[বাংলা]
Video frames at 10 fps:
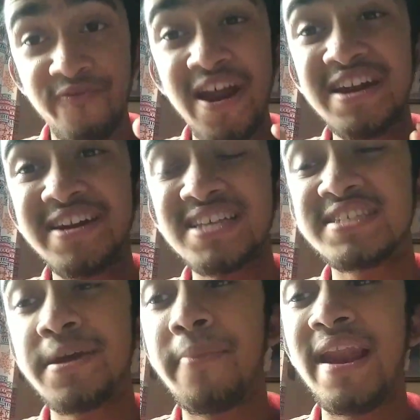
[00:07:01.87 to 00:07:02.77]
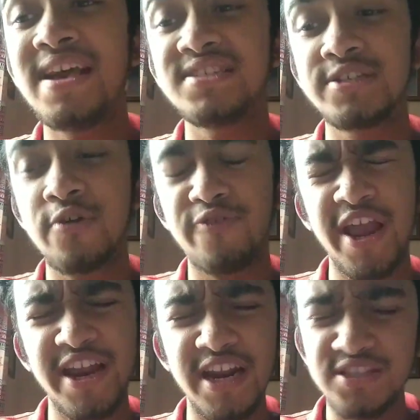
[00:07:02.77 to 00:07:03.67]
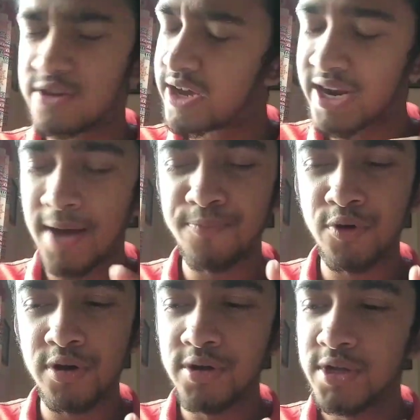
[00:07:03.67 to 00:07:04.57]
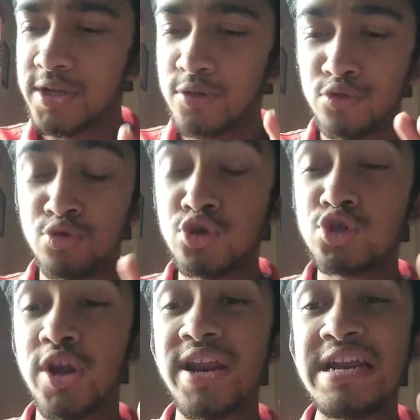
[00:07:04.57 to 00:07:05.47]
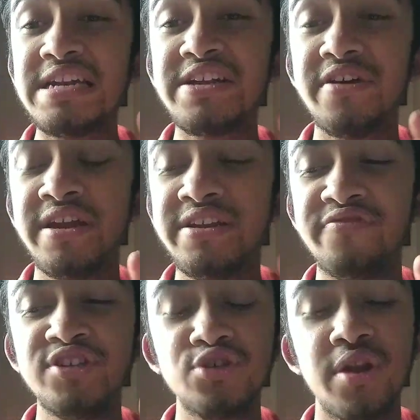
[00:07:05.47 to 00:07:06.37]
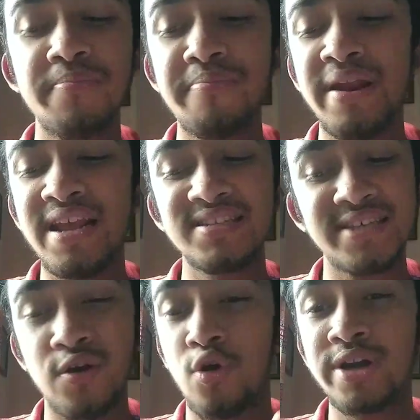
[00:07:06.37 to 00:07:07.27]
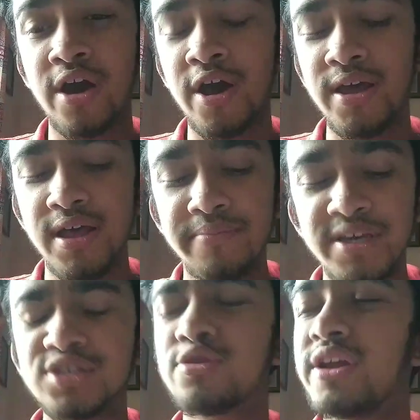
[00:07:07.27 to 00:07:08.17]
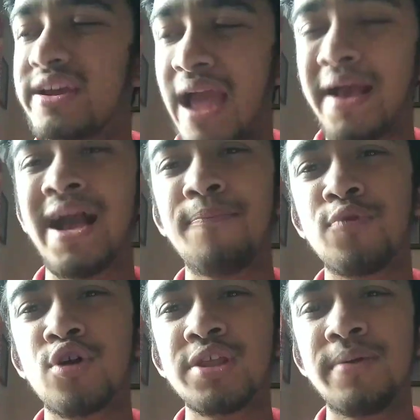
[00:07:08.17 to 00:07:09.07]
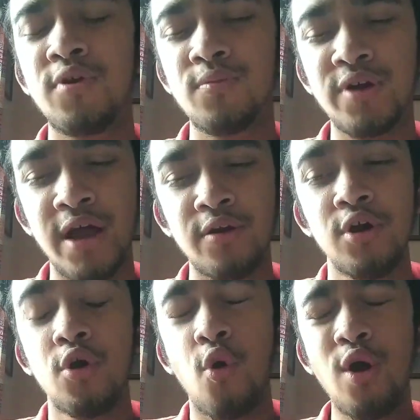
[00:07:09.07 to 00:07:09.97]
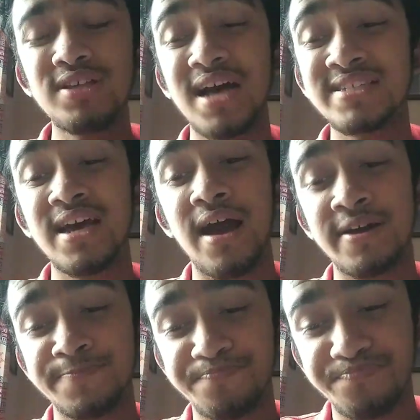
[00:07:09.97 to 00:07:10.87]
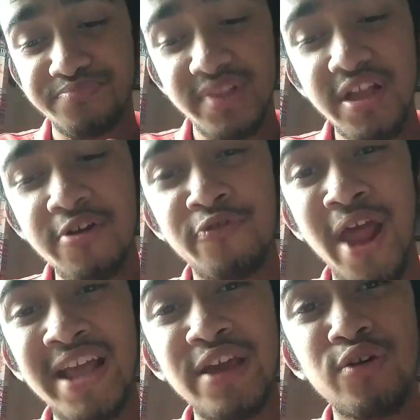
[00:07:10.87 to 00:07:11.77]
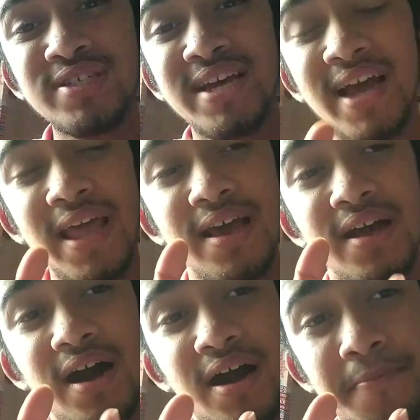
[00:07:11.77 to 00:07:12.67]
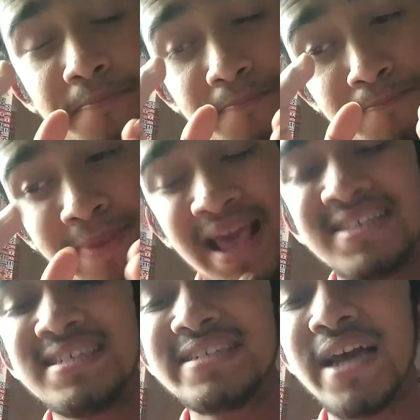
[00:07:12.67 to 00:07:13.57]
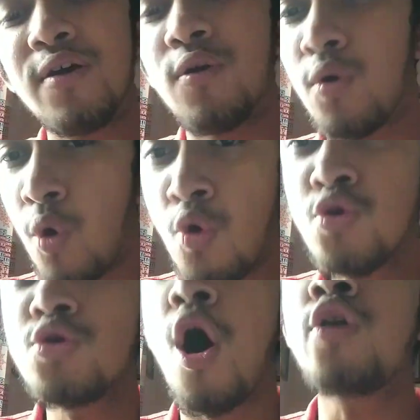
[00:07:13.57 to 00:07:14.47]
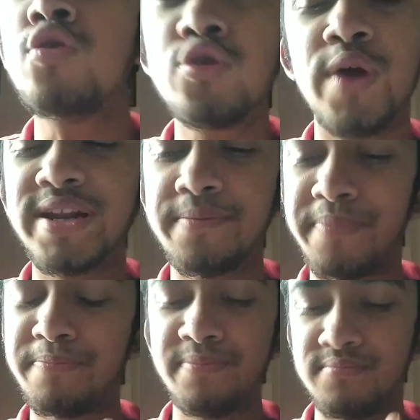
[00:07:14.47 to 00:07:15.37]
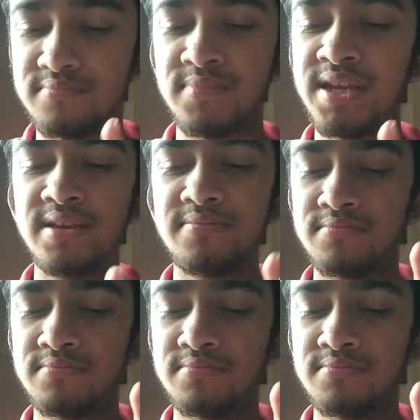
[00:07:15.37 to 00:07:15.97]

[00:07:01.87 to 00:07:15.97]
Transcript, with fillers: ফ্যান্টাস্টিক ব্রিলিয়েন্স ছিল ফ্র্যাঙ্কি ডিজন আর গাপকোর দুইজনের ইন্ডিভিজুয়াল ব্রিলিয়েন্সে গোলটা হয় বিশেষ করে গাপকোর কথা বলবো কারণ ওই আচ্ছা ফ্র্যাঙ্কির ওই জায়গায় প্লেসিংটাও অনন্য একটা মানে